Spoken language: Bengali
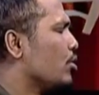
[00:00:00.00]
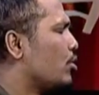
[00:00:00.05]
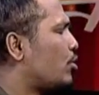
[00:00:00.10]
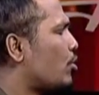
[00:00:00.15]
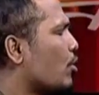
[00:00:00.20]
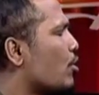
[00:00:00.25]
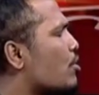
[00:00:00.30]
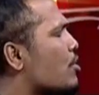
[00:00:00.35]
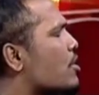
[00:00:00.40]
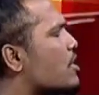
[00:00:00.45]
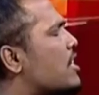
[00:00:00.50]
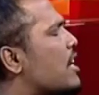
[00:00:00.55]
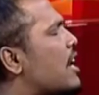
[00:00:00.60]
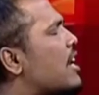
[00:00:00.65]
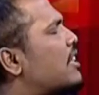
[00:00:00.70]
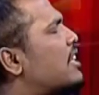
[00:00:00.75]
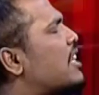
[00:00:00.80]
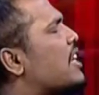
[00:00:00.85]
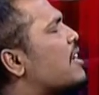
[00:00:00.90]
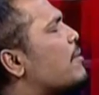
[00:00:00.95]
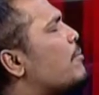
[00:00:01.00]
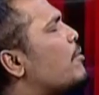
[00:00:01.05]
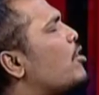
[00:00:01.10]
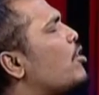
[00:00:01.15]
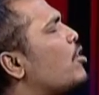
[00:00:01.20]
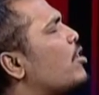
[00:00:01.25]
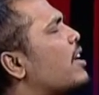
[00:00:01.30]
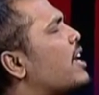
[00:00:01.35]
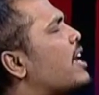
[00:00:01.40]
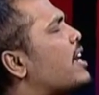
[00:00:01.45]
তোর সাথে
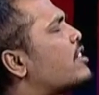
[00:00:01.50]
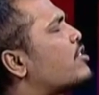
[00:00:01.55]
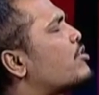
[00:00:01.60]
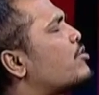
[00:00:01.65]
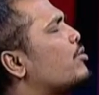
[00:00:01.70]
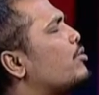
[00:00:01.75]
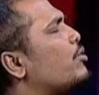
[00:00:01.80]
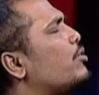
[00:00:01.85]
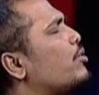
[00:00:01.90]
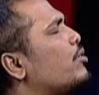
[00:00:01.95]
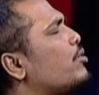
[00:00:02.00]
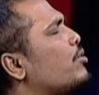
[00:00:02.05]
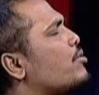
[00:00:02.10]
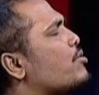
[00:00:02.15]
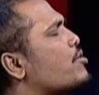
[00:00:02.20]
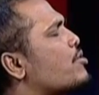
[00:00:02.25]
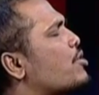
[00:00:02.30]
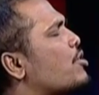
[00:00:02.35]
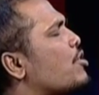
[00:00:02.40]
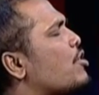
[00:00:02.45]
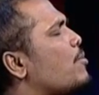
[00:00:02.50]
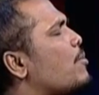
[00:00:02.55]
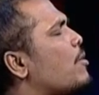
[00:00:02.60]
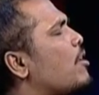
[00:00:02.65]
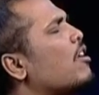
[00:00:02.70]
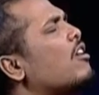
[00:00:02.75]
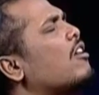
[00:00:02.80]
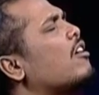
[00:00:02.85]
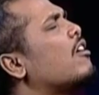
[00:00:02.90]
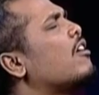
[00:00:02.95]
মোর একটু
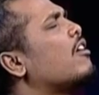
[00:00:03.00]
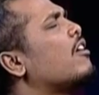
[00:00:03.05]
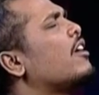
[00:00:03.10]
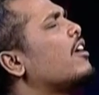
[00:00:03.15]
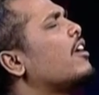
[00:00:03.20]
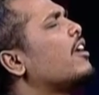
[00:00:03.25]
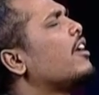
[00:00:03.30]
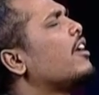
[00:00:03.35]
সময়